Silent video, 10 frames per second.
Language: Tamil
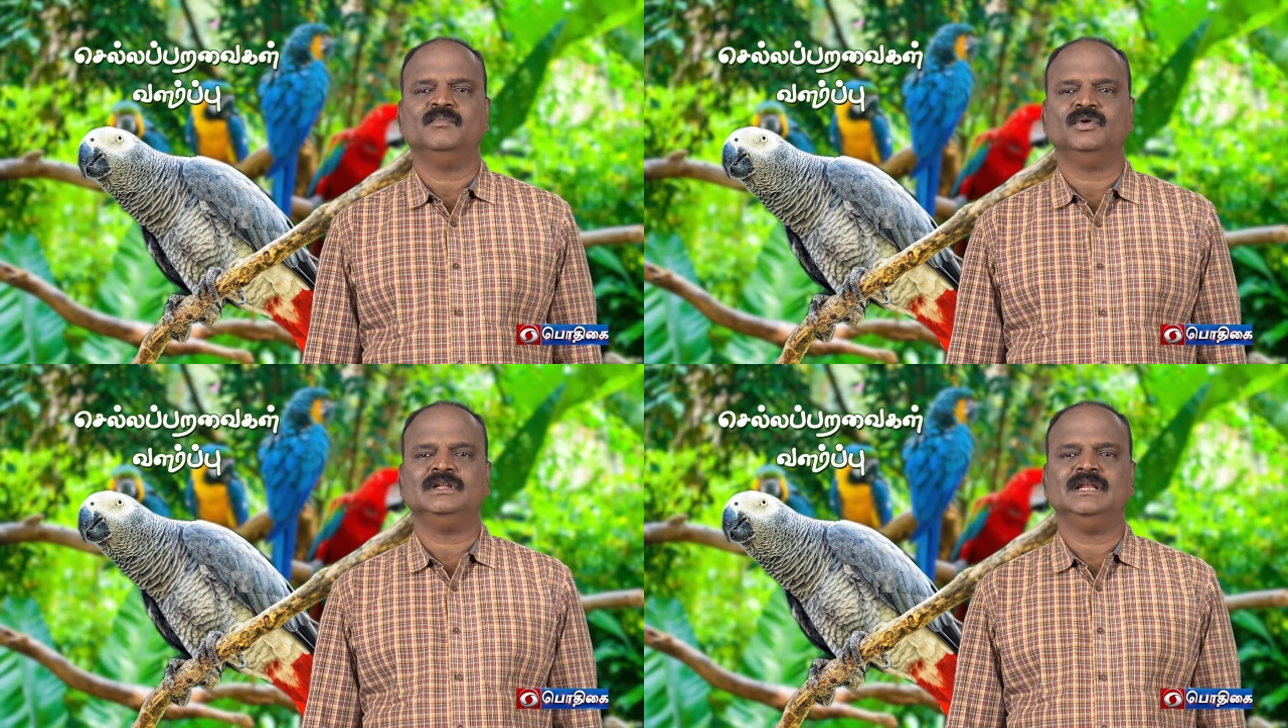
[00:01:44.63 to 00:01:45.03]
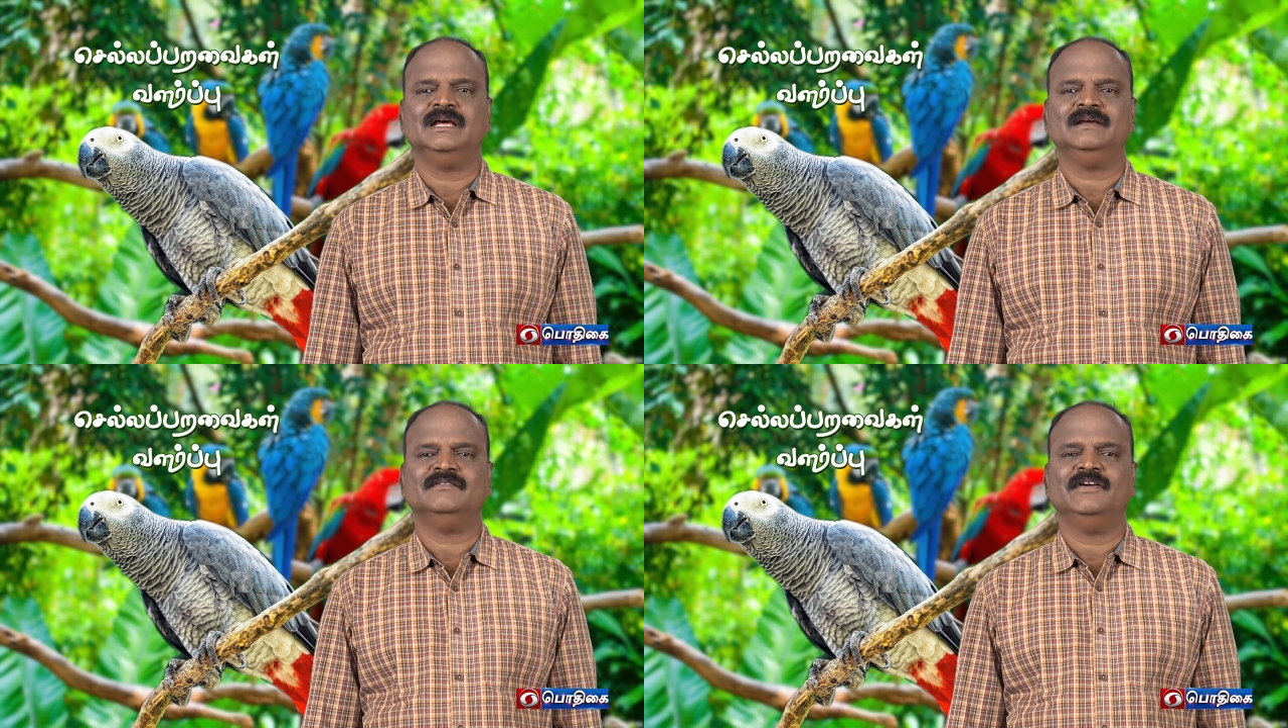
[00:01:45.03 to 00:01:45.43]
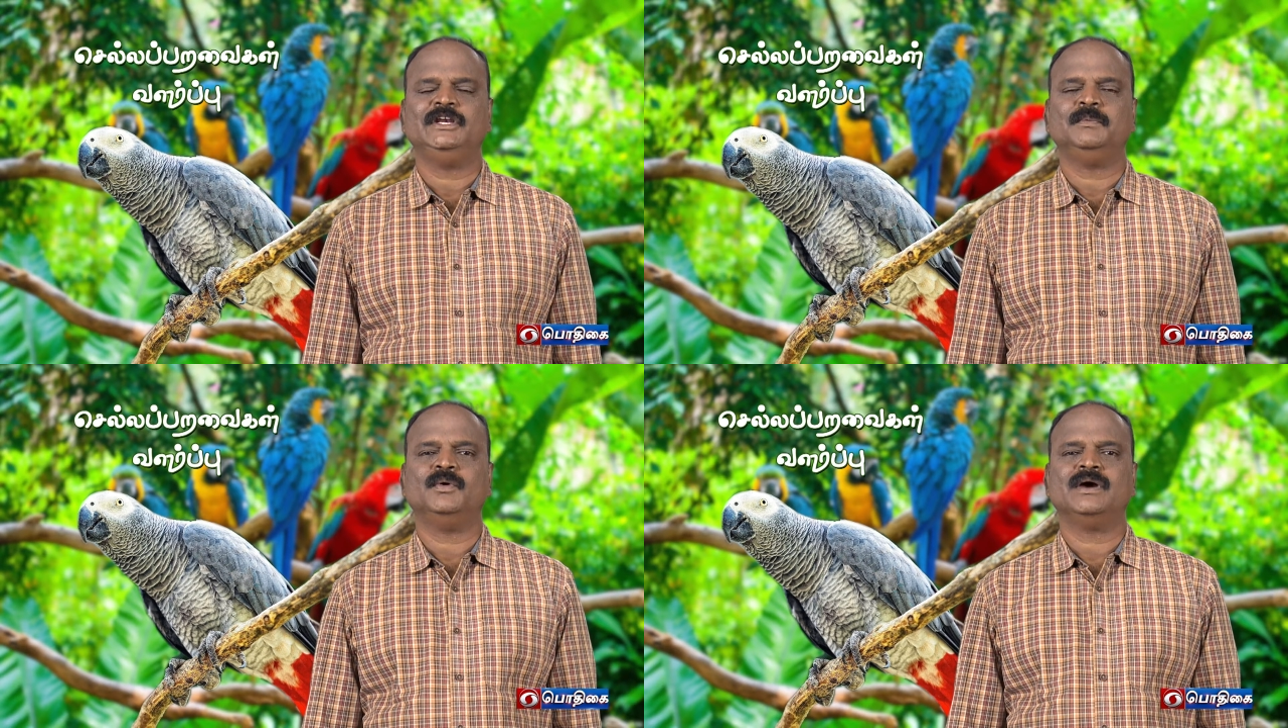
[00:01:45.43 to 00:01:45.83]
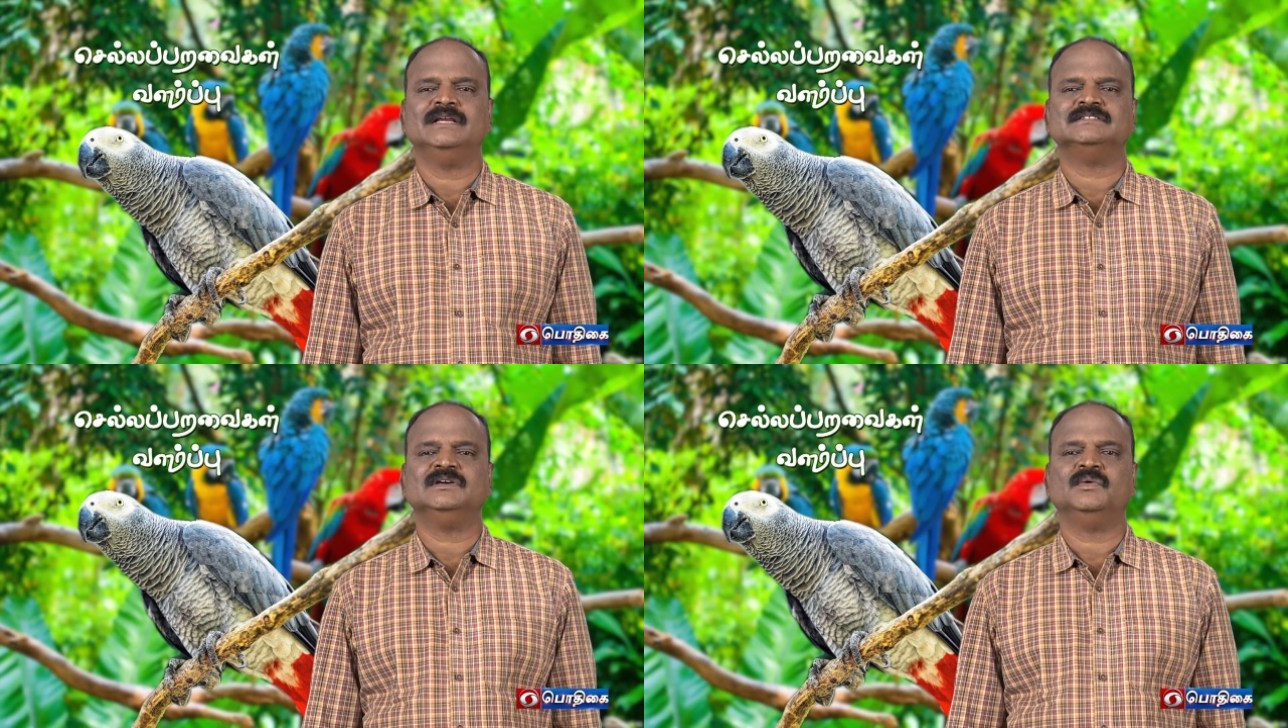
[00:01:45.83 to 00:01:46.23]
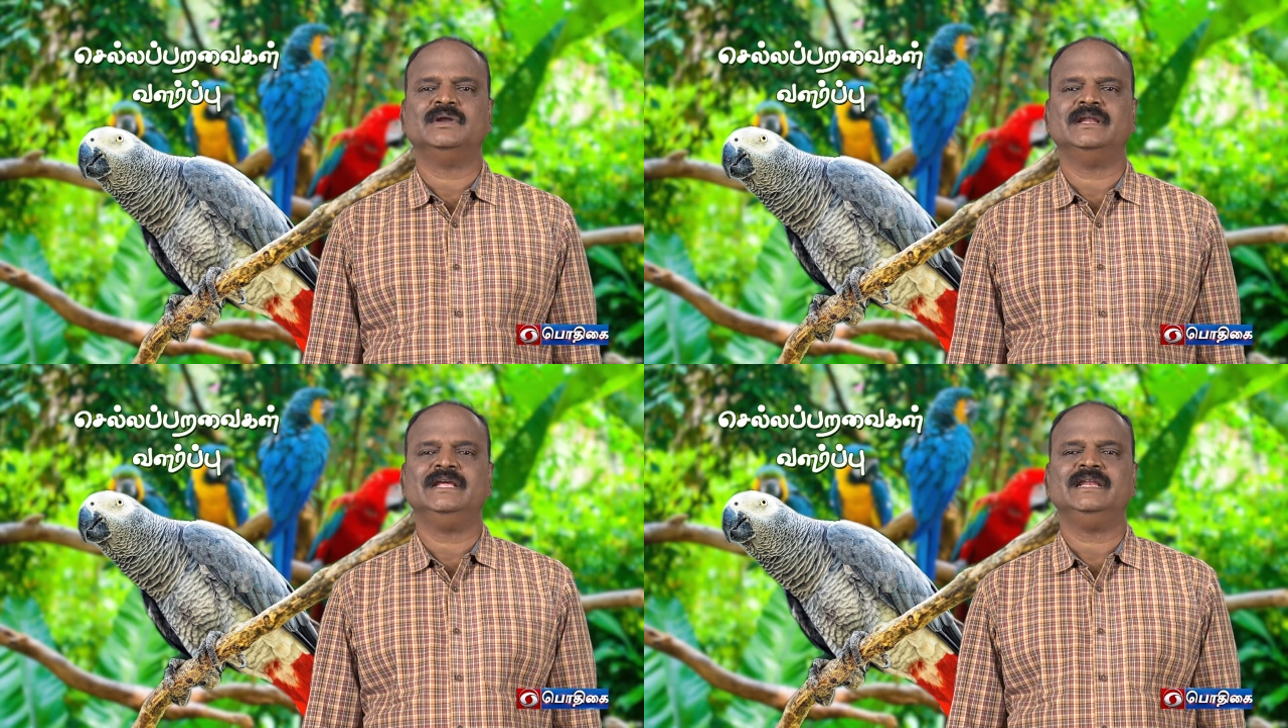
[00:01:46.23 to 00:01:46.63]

முதல்ல வயிற்றுப்போக்கு ஆயிடுச்சுன்னா உடனே